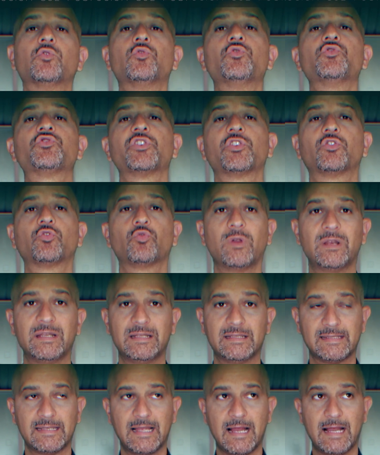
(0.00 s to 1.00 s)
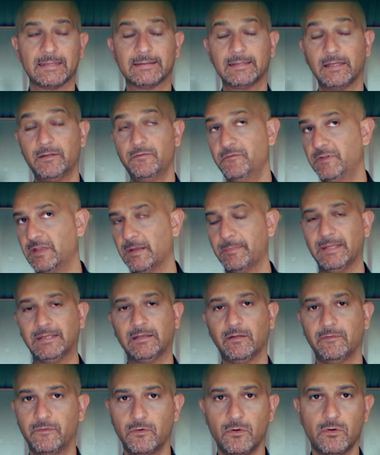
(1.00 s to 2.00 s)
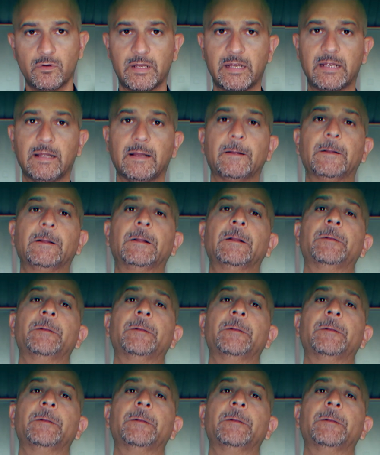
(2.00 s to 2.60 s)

concettualizzata in via metaforica